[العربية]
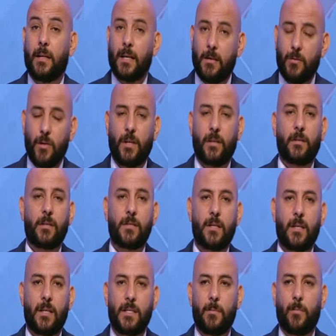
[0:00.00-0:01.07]
انا وجهه
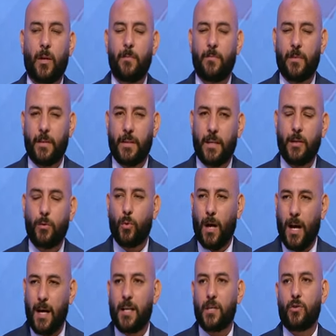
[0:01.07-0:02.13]
نظري ياسر ابراهيم فنياته
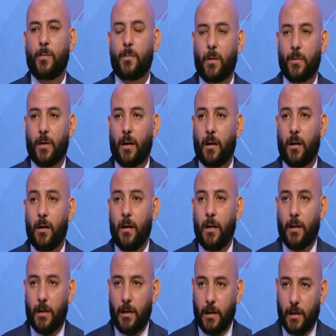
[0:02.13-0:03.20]
اعلى شويه من ربيعه
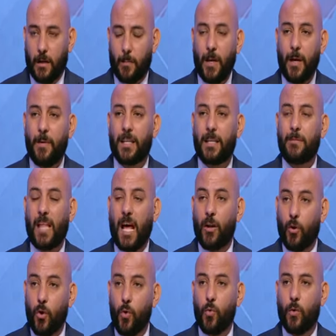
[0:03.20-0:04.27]
آه، ربيعه بيعتمد على
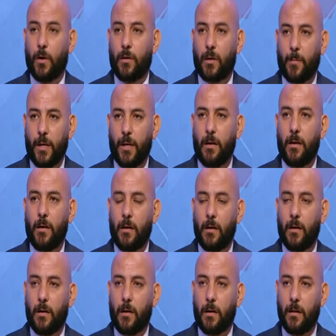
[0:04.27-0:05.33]
القوه ربيعه
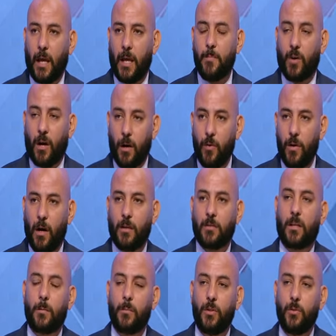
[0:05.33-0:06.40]
آه، آه، لعيب قوي
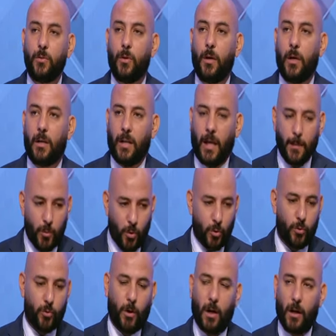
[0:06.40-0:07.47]
اكتر منه لعيب
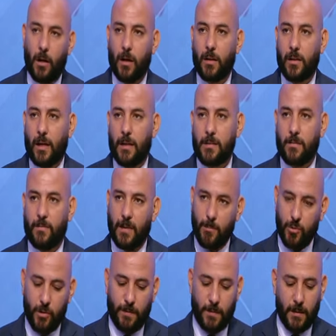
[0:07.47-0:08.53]
كورته على الارض احسن فانا
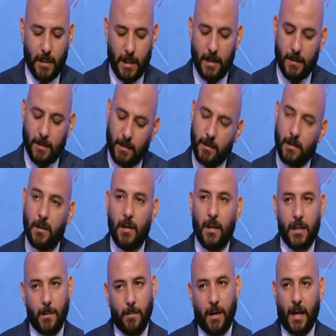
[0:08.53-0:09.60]
بشوف ان لا انا
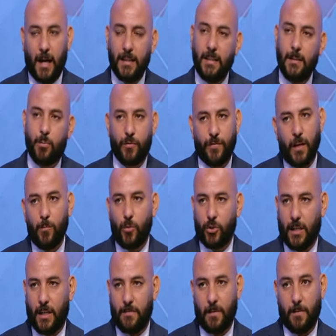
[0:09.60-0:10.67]
يبقى عندي بروفايل
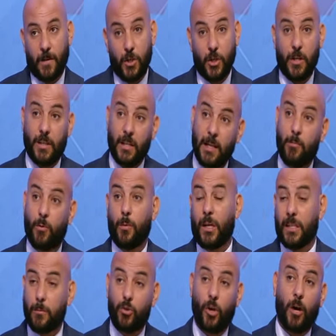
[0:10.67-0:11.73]
مختلف ما ينفعش الاثنين يبقوا
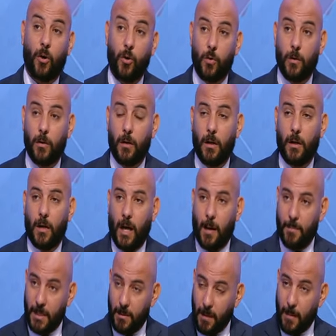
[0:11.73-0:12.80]
يعتمدوا على القوه عبد
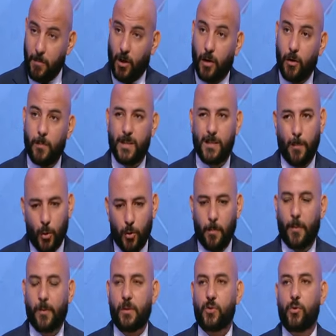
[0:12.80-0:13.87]
المنعم لعيب قوي بس برضه ما
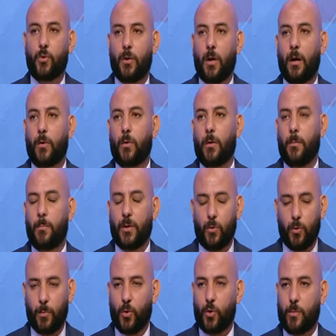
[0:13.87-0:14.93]
بيقدرش يخرج على الكره
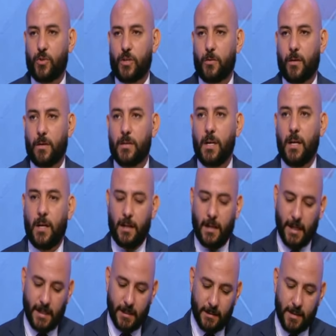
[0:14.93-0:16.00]
بيخرج بالكره بشكل كويس
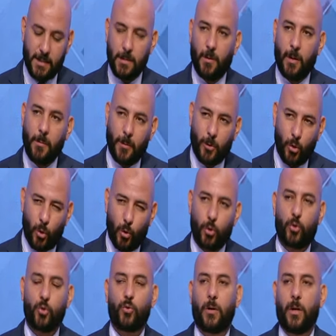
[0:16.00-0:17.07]
لكن ياسر ابراهيم يمكن
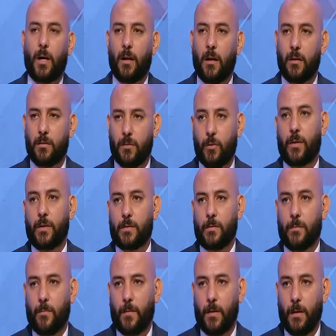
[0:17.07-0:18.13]
كورته شويه على الارض كويس
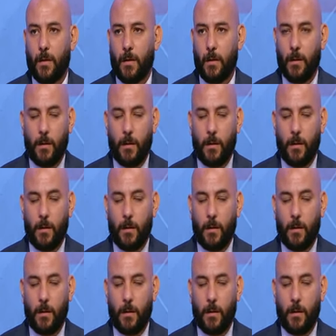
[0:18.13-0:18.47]
بس هو